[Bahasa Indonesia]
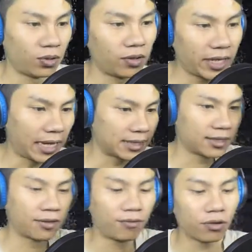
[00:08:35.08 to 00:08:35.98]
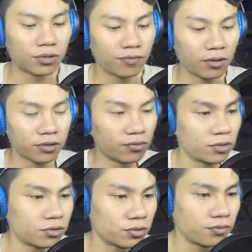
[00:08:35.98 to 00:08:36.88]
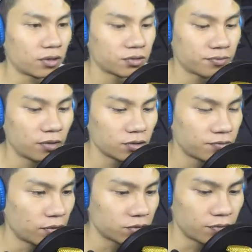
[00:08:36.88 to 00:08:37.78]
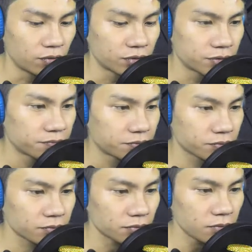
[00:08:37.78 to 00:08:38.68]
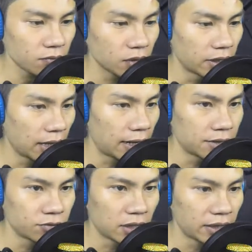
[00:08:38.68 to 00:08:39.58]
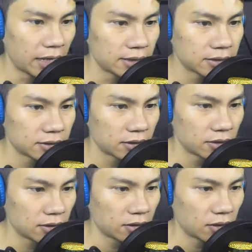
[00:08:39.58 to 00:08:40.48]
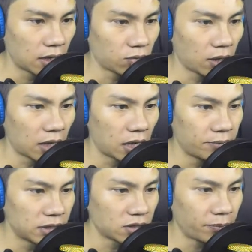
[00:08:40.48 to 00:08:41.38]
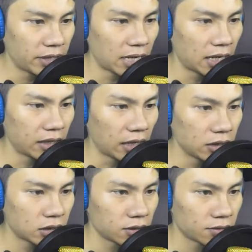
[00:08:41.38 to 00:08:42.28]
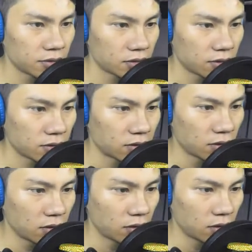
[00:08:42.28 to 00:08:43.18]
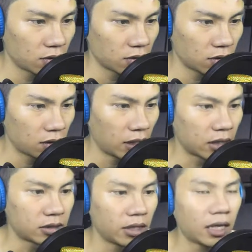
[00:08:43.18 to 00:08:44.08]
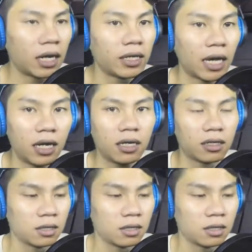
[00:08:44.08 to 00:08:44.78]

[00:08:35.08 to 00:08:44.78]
Oke okay guys, fokus, fokus, fokus, fokus, fokus, fokus, fokus. Ya lanjut lagi guys. Aku akan ambil cerminnya lagi guys. Nah jadi kalian